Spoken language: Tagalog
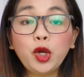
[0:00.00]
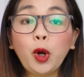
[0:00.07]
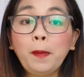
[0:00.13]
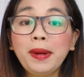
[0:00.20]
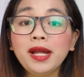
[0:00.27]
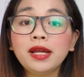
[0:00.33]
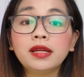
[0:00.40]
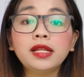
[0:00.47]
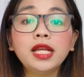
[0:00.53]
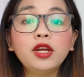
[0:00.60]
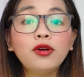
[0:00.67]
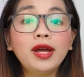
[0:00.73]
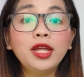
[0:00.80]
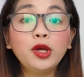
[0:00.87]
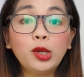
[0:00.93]
Yung pagka-click
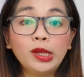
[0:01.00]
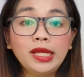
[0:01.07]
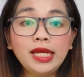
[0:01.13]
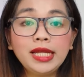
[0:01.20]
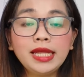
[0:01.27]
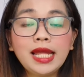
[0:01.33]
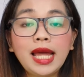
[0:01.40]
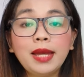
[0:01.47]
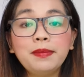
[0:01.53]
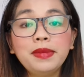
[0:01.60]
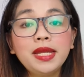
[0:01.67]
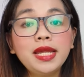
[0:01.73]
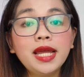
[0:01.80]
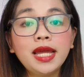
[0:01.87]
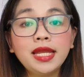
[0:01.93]
nga yung link na
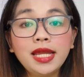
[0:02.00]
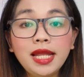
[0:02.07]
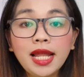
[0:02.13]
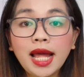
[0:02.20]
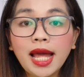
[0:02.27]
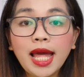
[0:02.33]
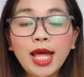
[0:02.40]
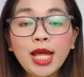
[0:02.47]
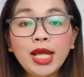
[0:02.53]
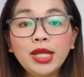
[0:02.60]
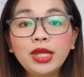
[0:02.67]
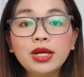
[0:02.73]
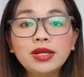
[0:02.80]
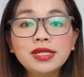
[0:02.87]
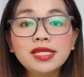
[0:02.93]
binigay nila
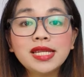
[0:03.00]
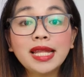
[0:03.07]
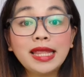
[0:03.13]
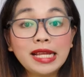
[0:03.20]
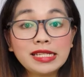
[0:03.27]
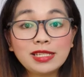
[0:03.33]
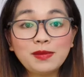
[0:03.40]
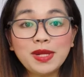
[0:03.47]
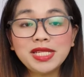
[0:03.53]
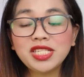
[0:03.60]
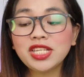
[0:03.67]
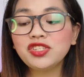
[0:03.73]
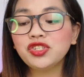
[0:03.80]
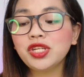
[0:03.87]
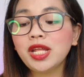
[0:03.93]
doon sa text
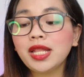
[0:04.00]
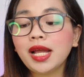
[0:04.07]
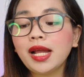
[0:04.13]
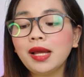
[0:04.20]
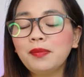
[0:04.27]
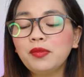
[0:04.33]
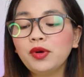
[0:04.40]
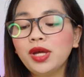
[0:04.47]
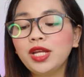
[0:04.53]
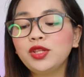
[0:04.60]
message na tanggap ko,